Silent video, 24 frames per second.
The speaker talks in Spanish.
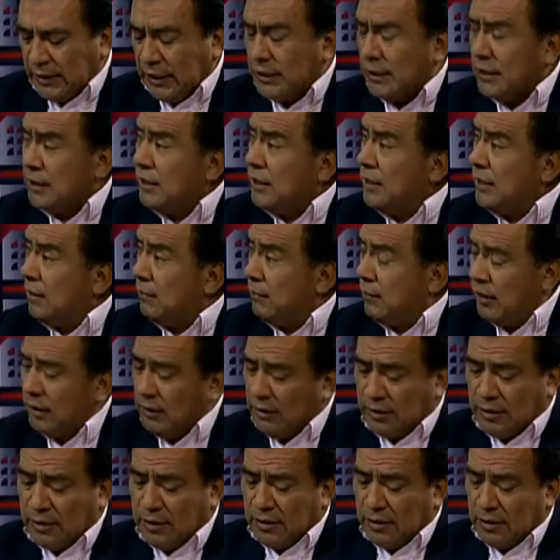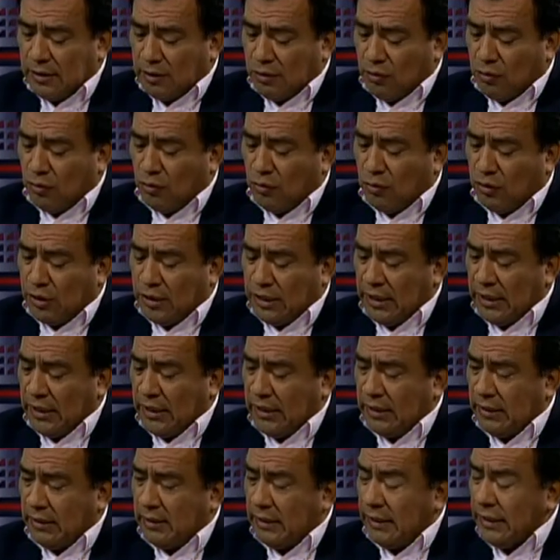que tiene que ver con
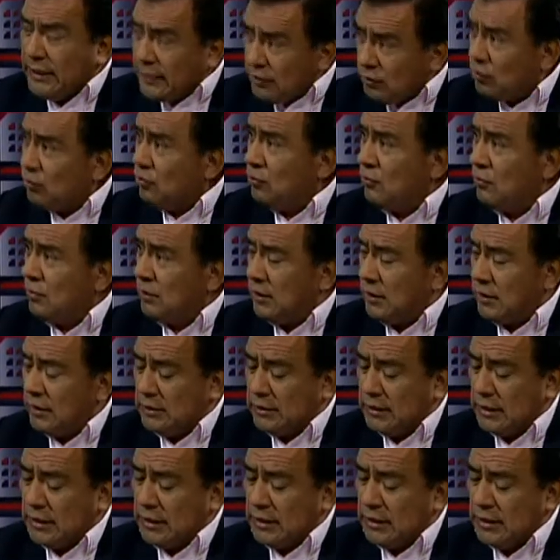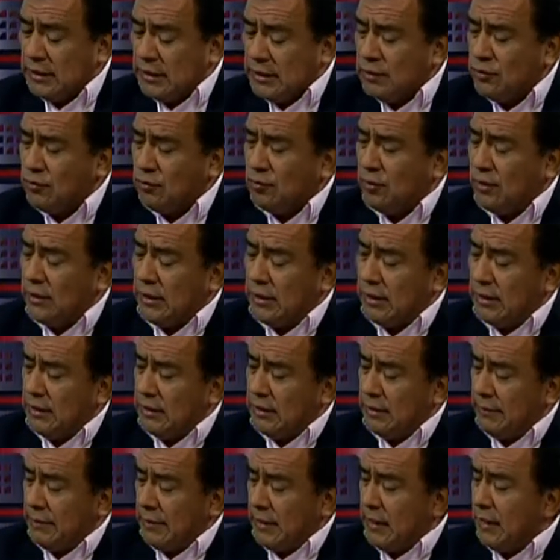que esto es el inicio del
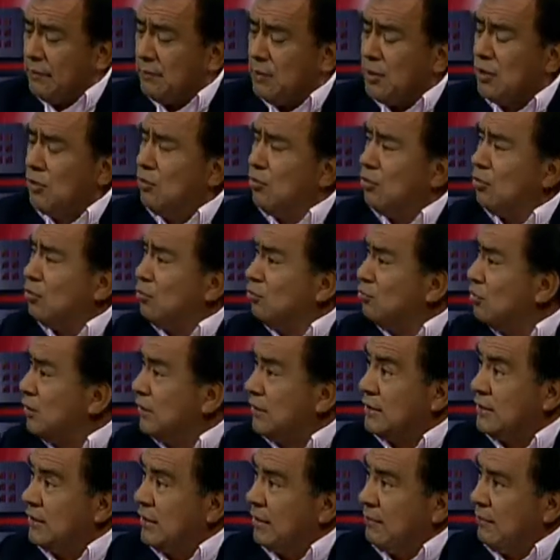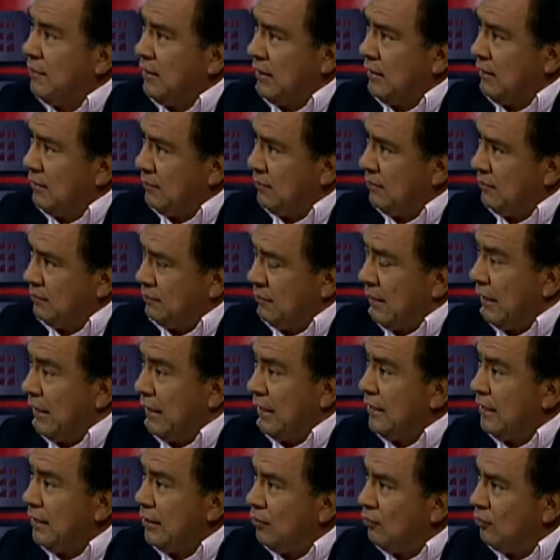develamiento de un sistema
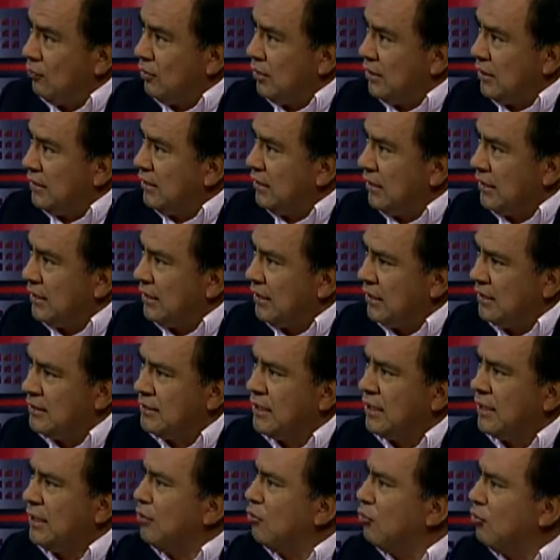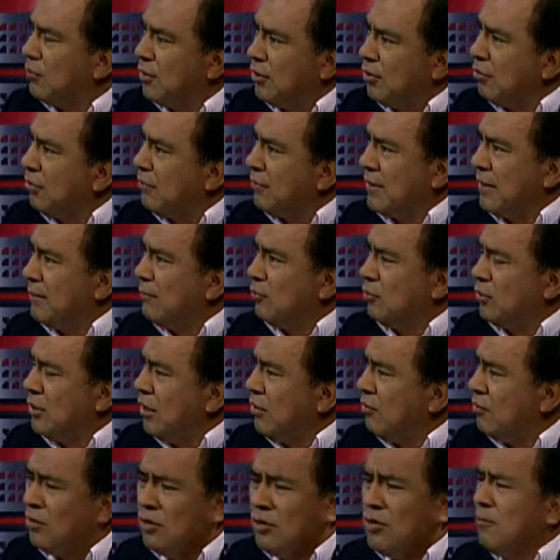paralelo de inteligencia que el gobierno había
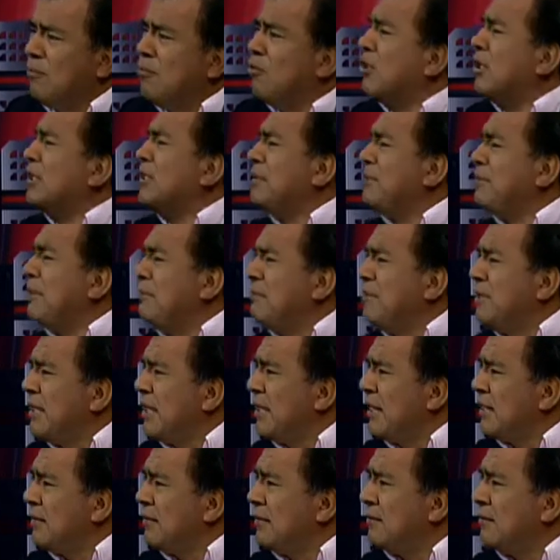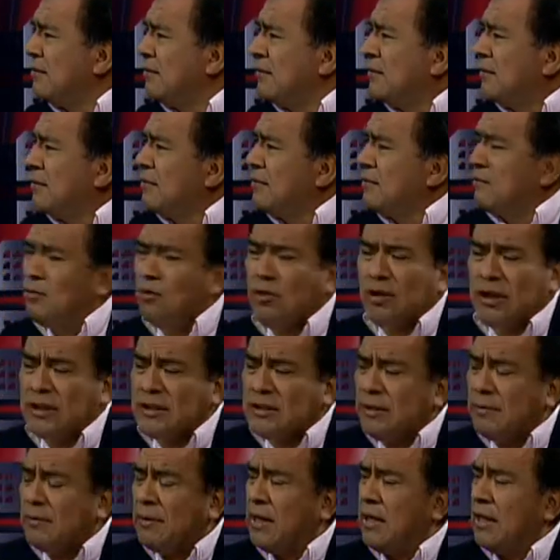montado. ¿Por qué se va a Villarán? ¿Por qué
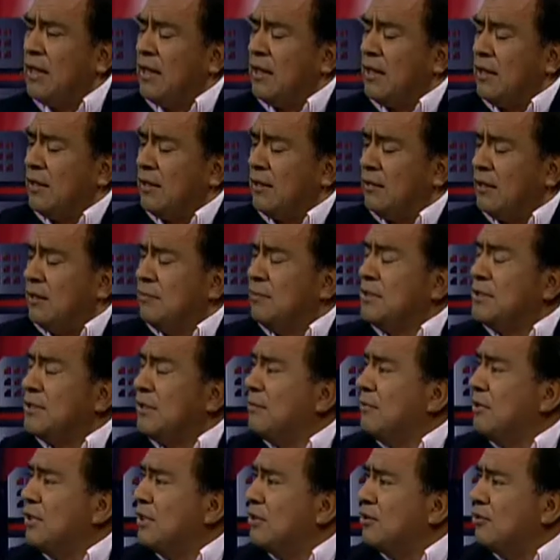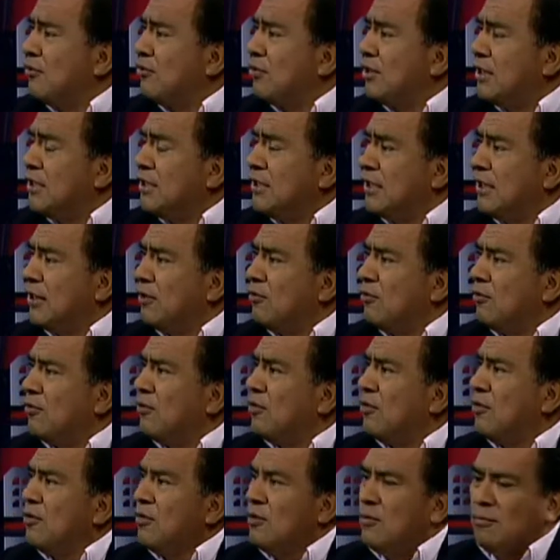se va el eh, viceministro del
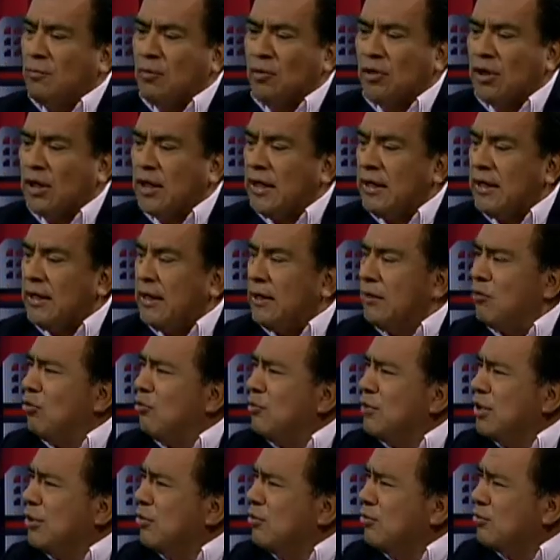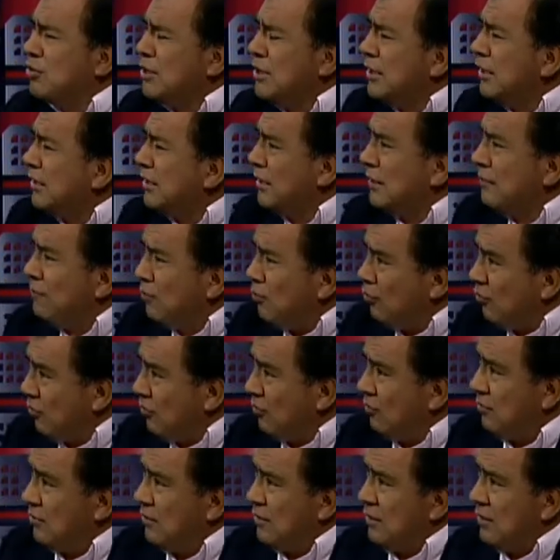Interior? ¿Por qué el gobierno tiene temor?